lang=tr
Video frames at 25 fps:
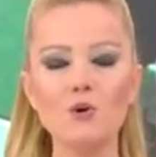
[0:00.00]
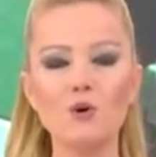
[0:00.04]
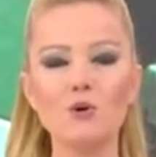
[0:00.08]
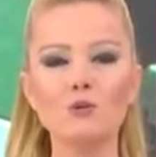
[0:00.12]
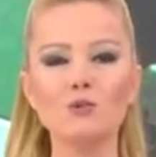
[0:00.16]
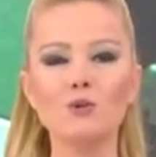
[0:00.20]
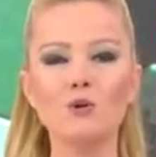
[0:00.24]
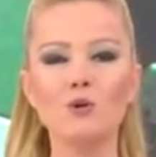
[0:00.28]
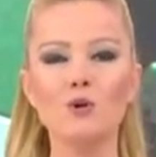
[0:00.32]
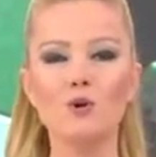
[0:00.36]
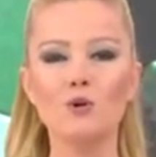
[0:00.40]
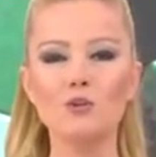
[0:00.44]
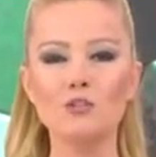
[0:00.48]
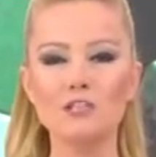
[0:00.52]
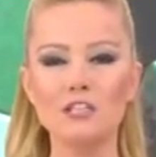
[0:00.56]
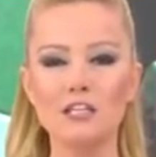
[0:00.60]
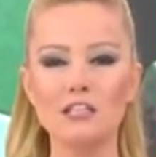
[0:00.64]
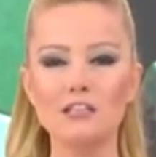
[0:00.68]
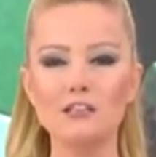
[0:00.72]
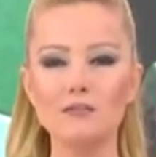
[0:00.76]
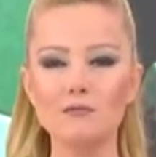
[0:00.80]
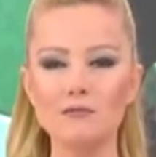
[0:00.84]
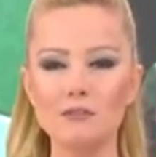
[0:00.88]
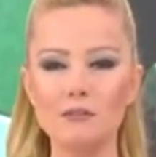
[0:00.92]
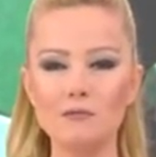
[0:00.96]
bir doktor
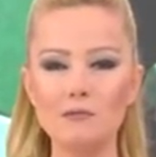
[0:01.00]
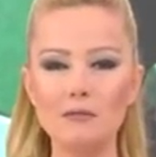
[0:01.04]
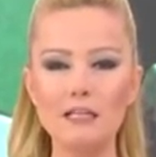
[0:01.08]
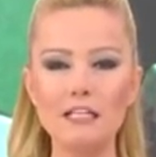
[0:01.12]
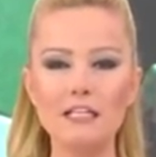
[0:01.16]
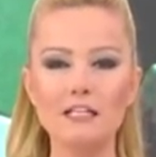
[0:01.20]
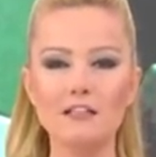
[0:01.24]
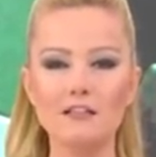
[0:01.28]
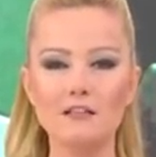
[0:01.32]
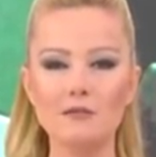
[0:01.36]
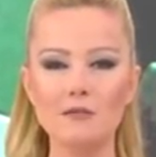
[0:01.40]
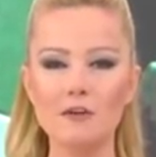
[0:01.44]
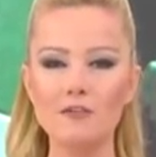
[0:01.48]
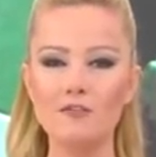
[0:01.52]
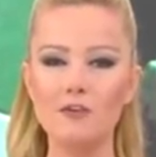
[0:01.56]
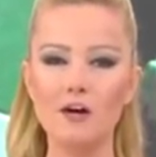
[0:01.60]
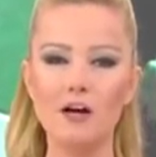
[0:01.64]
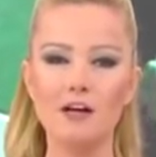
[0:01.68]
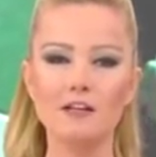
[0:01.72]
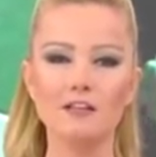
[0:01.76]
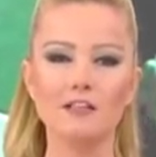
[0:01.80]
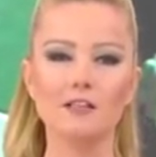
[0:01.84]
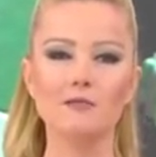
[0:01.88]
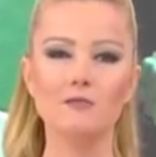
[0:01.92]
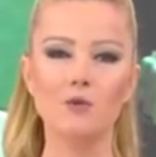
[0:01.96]
olsaydım da milletime
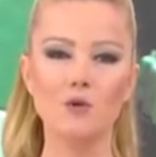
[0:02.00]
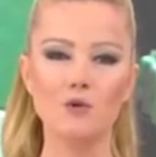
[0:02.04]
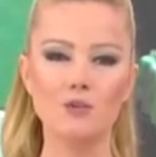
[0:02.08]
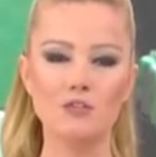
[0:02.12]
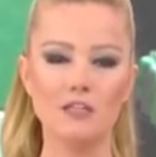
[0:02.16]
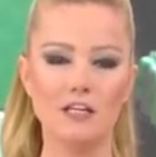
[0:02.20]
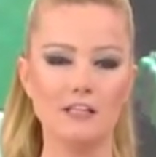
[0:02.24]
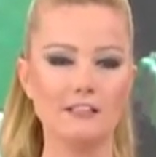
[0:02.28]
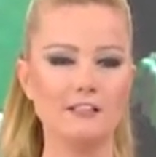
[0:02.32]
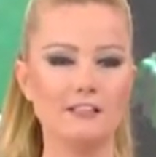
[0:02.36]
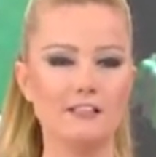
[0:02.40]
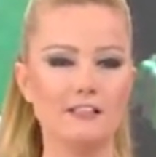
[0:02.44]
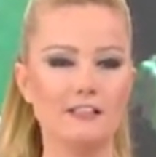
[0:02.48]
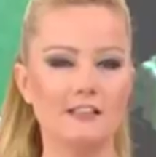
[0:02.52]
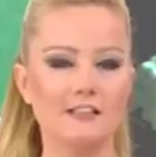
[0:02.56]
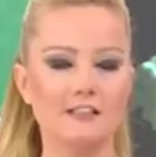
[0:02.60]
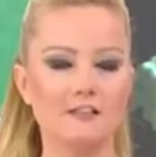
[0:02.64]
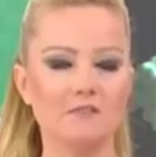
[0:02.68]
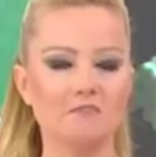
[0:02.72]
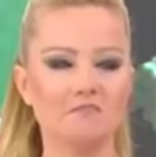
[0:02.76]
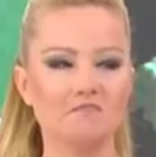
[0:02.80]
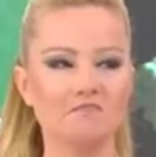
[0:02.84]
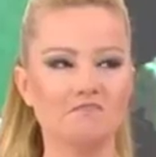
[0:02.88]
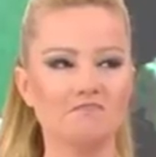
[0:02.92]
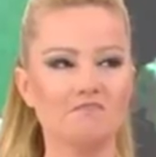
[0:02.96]
faydam olsaydı
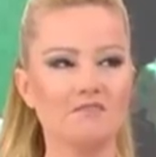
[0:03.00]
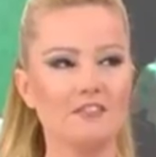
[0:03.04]
dedim.